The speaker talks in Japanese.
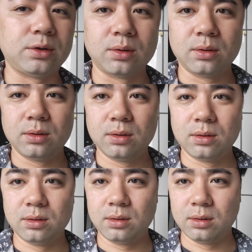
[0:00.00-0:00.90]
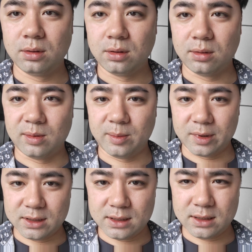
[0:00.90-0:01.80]
良いと思い
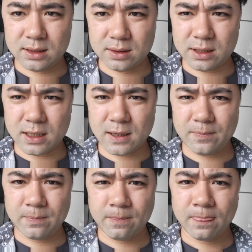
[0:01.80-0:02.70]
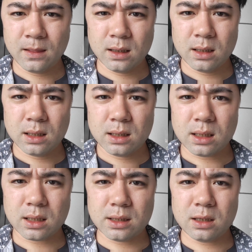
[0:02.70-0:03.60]
ますそして
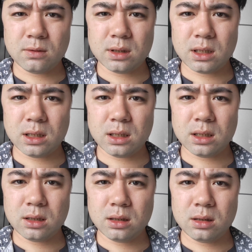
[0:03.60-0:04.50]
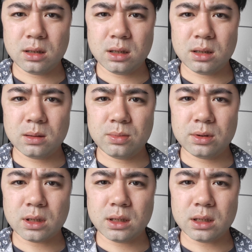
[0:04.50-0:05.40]
なんか電話で、えー、
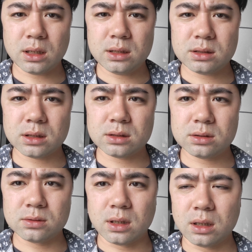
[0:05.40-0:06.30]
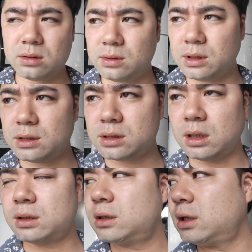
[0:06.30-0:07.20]
舞台挨拶はあるんです
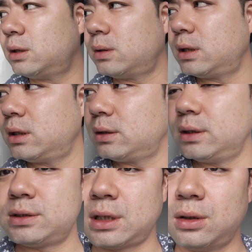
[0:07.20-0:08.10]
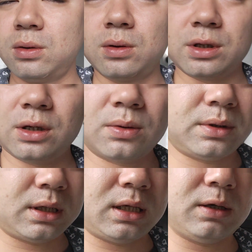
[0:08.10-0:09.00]
かって言われたんですけど基
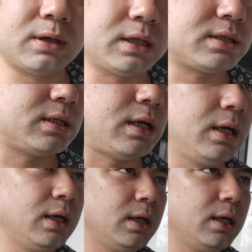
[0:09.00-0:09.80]
本的にはですね